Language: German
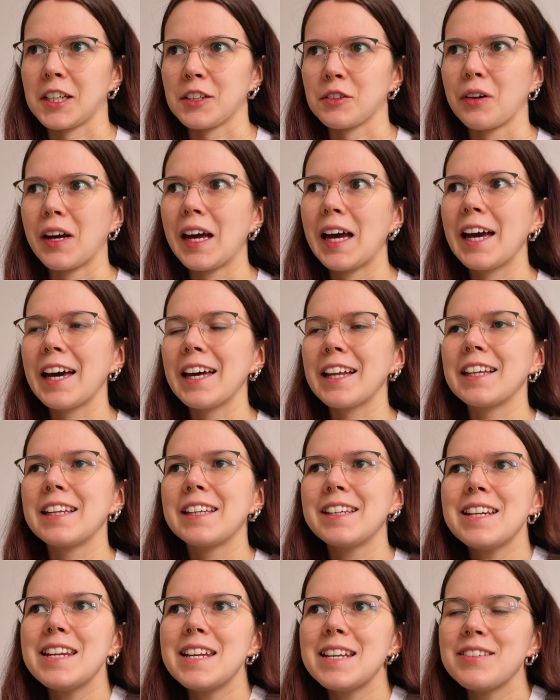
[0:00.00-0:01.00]
Also
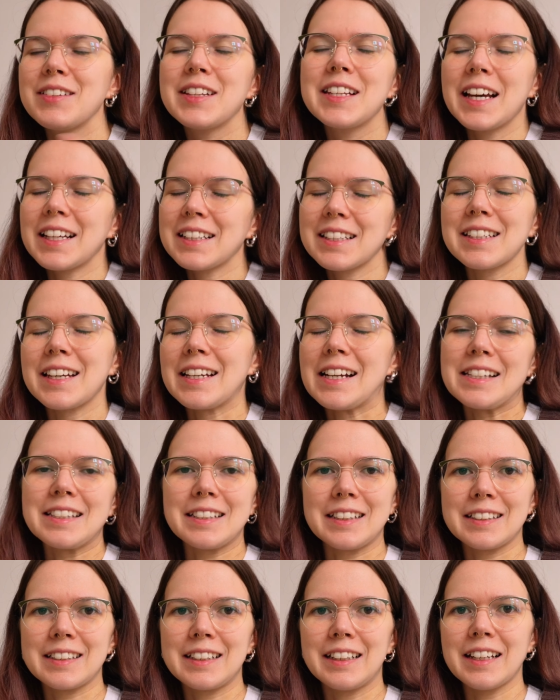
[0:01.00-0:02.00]
die ganze Zeit, als
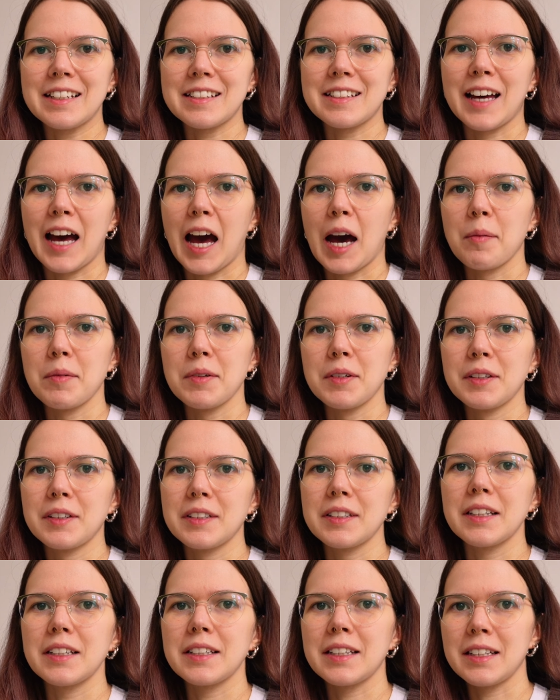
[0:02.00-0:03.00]
ich das gelesen
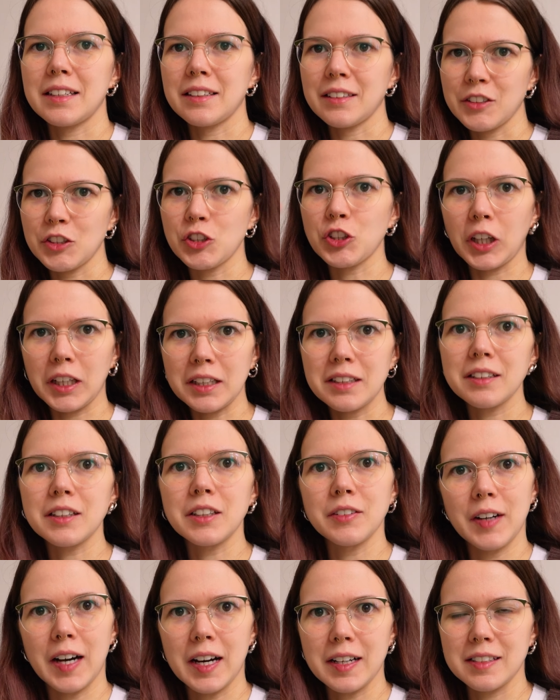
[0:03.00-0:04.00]
habe, jeden Schritt
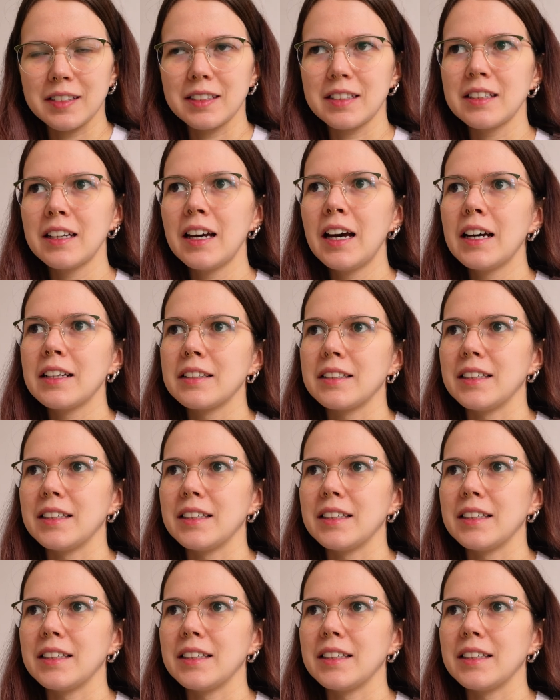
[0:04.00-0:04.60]
quasi,